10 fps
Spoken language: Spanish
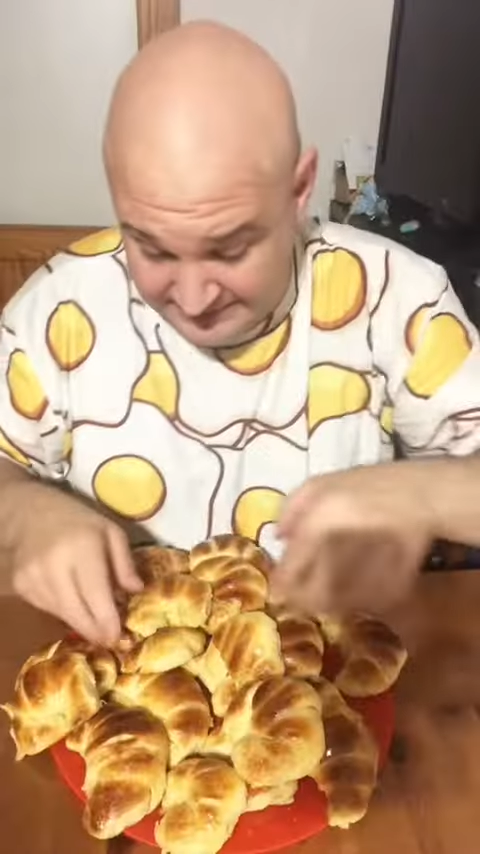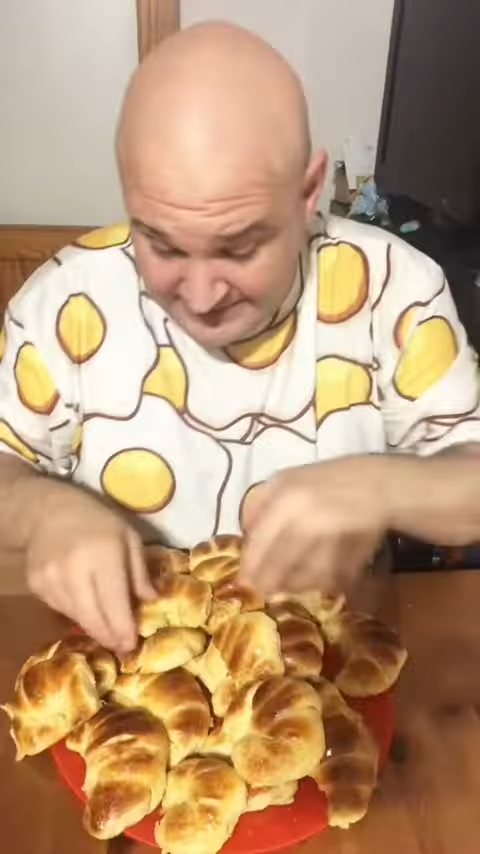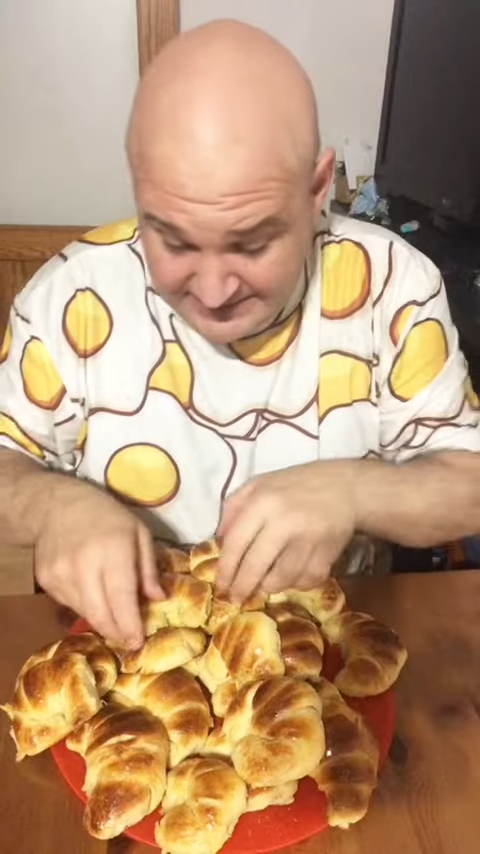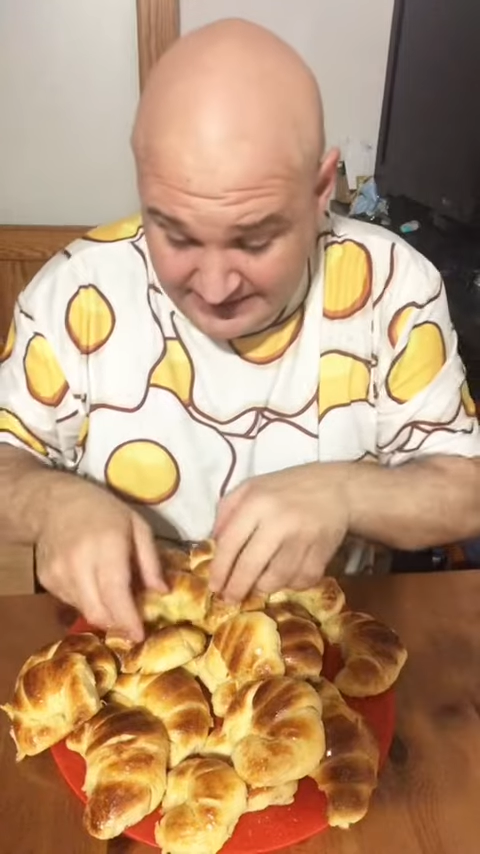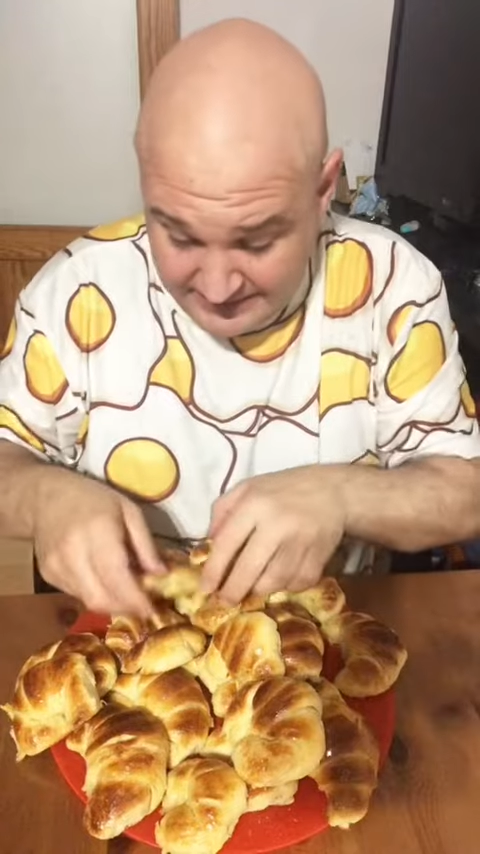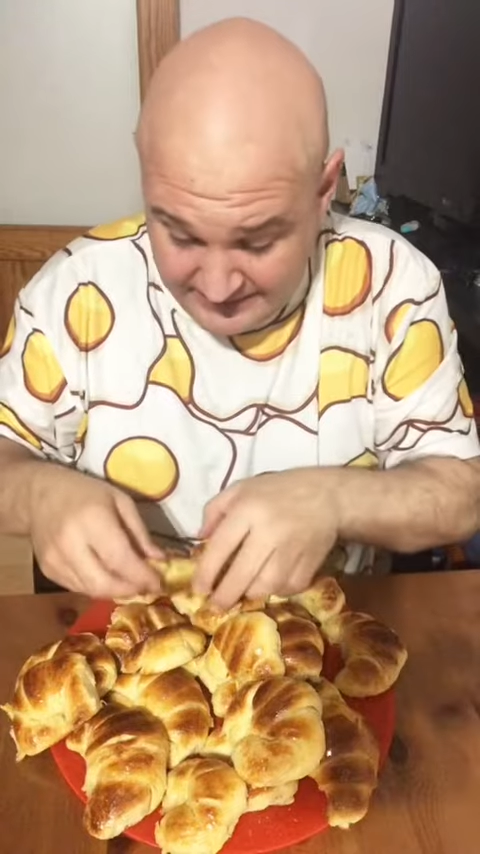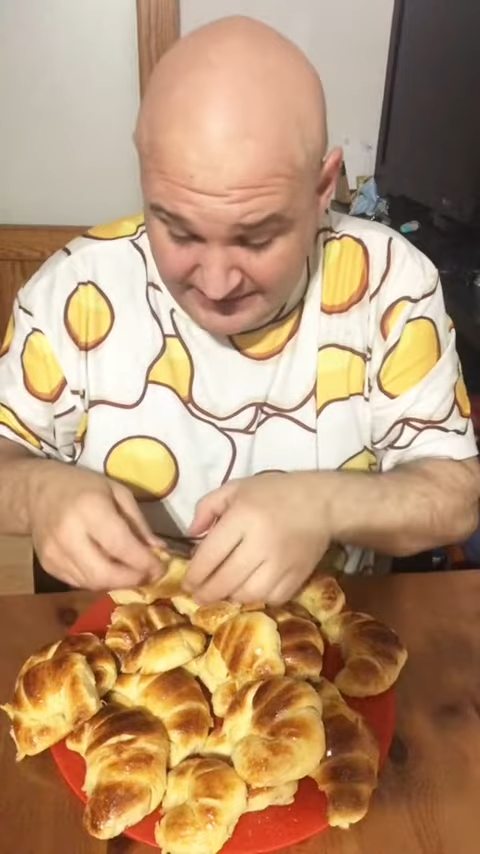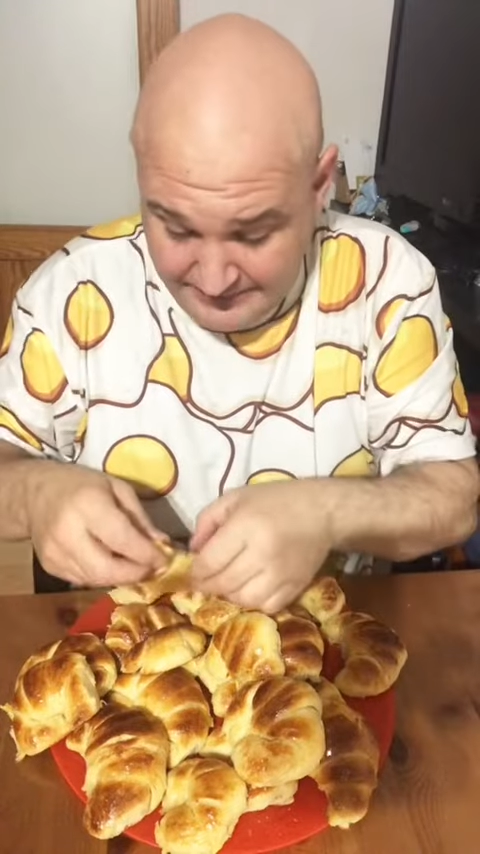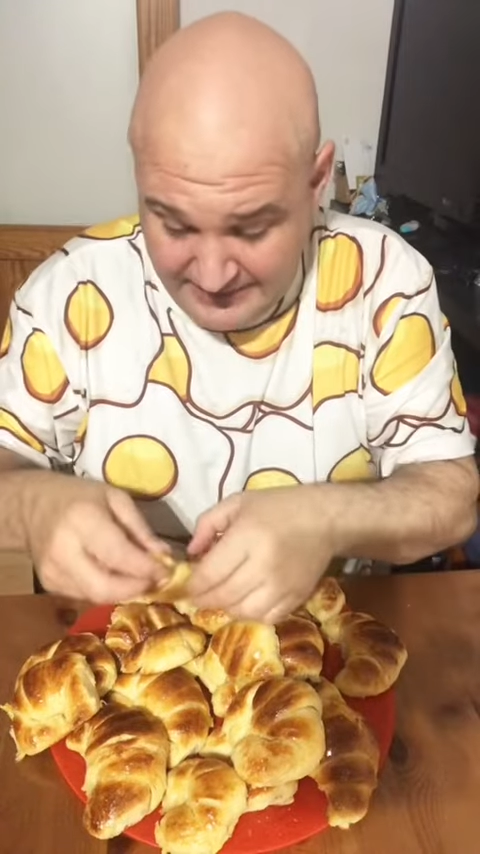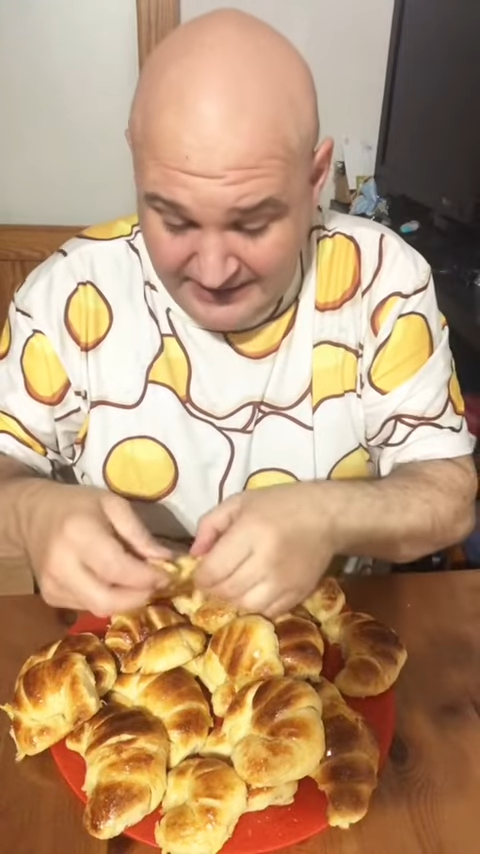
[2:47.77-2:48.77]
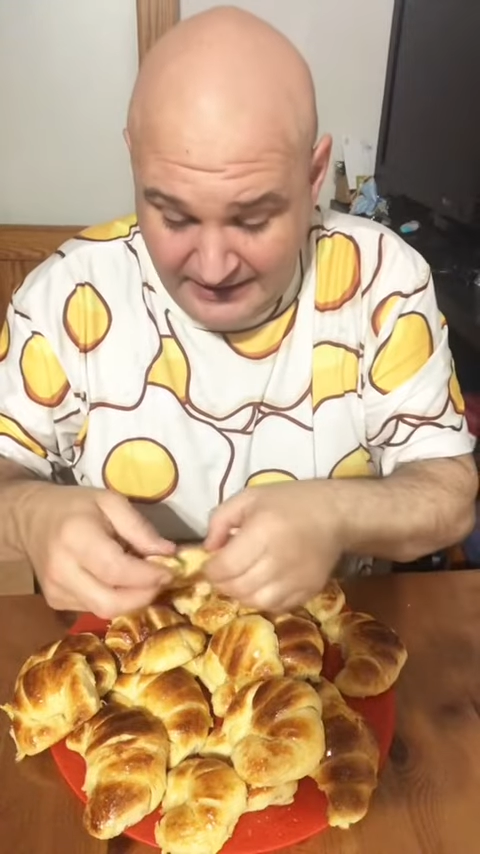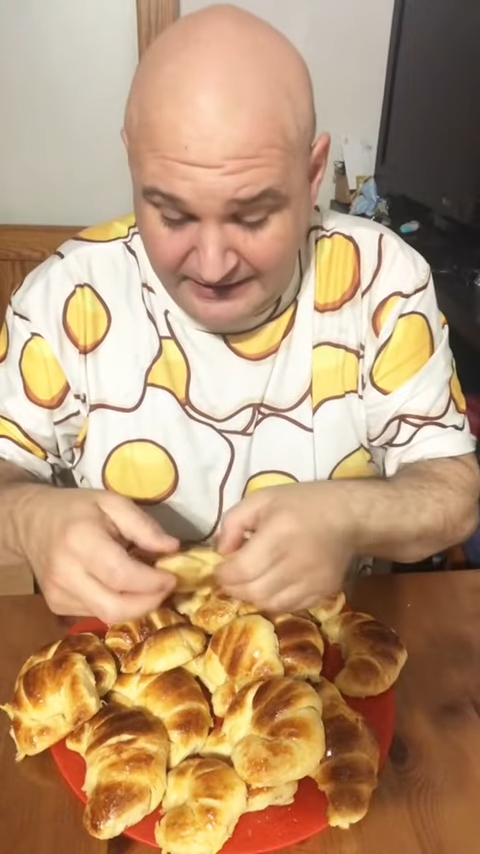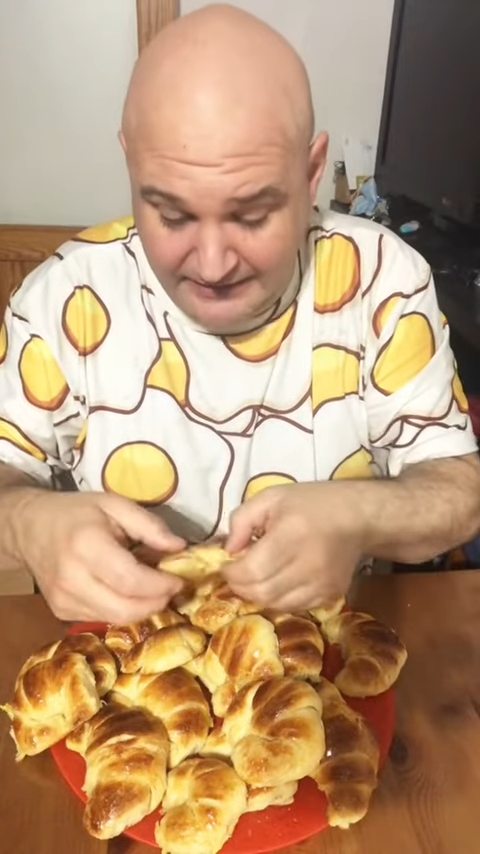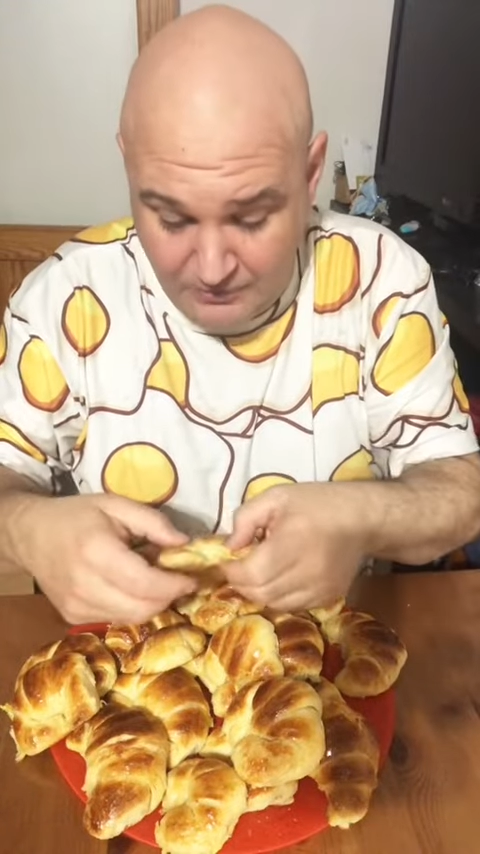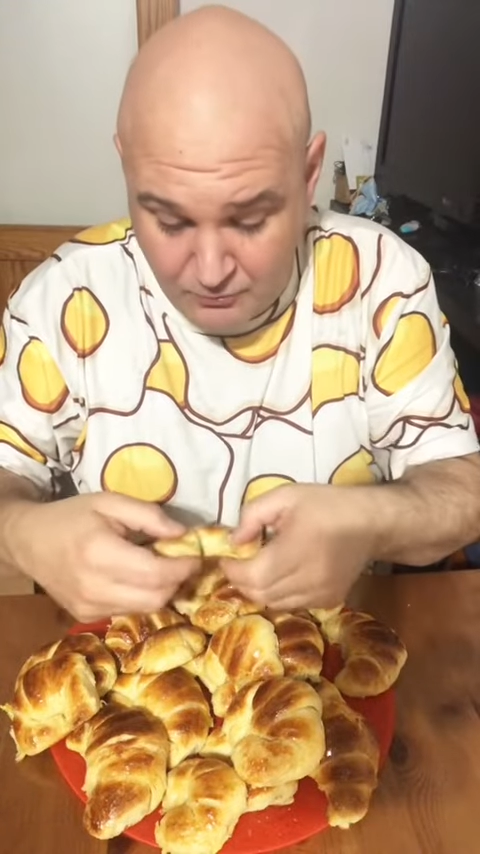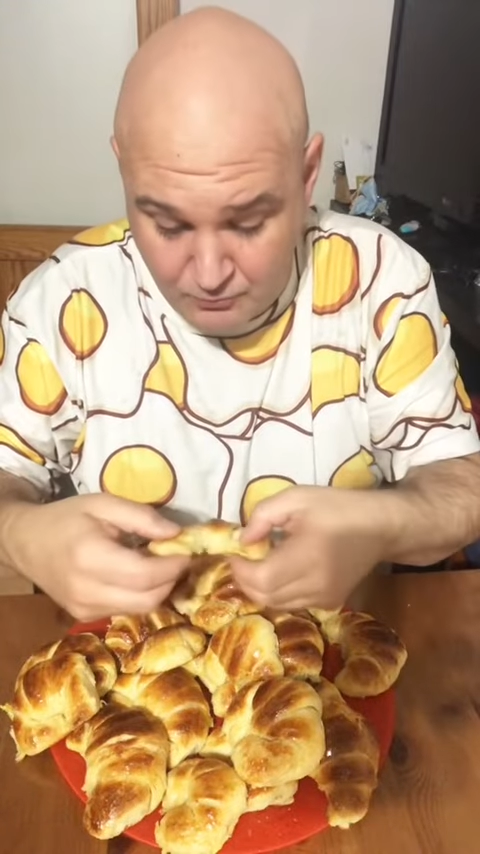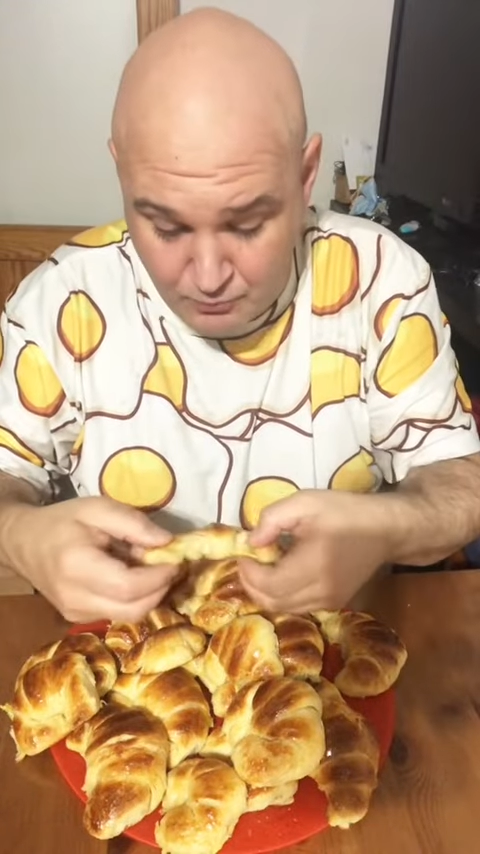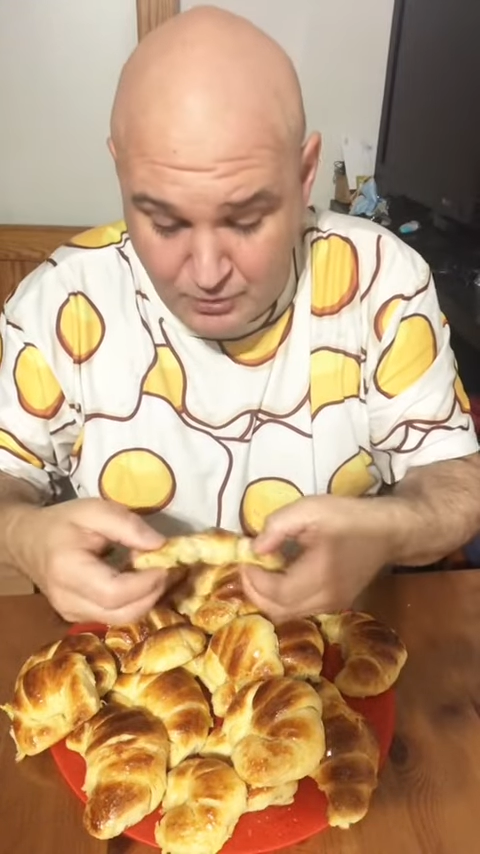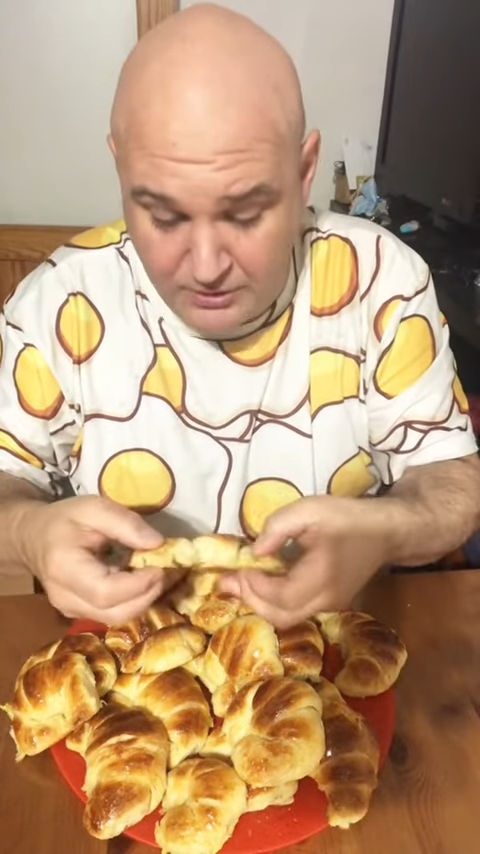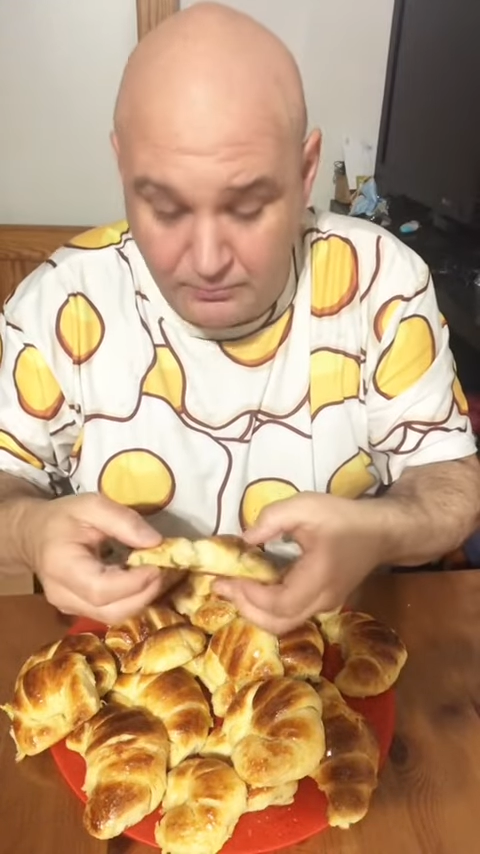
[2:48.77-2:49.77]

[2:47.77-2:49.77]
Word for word: ya está. Y la verdad es que han quedado muy,